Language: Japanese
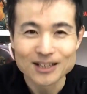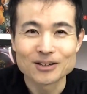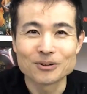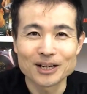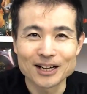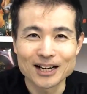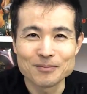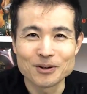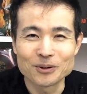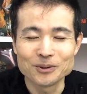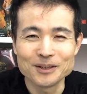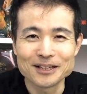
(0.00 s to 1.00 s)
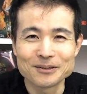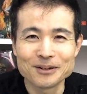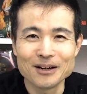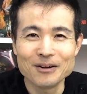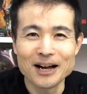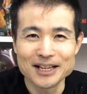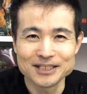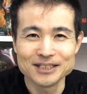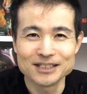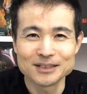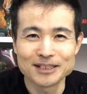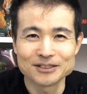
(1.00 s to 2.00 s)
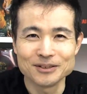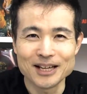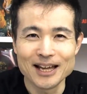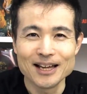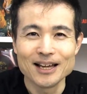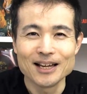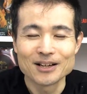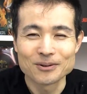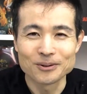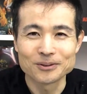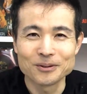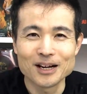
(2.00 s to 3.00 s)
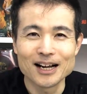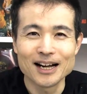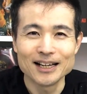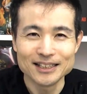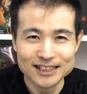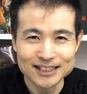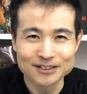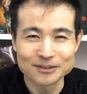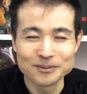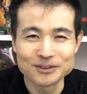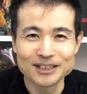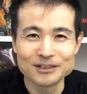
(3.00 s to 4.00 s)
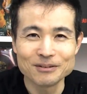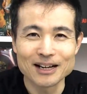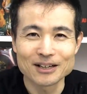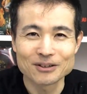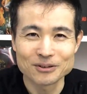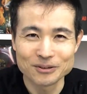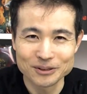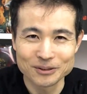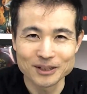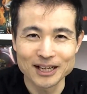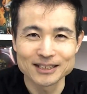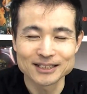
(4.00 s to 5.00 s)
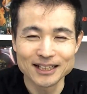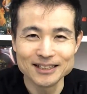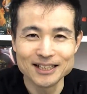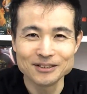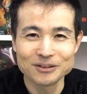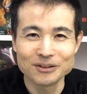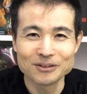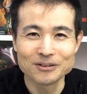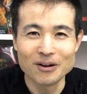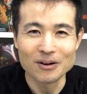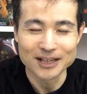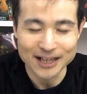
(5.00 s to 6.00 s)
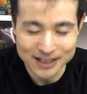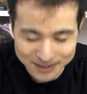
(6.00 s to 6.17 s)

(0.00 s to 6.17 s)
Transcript: これからもこのような動画を配信しますので、この動画がいいなと思った人は高評価、チャンネル登録をお願いし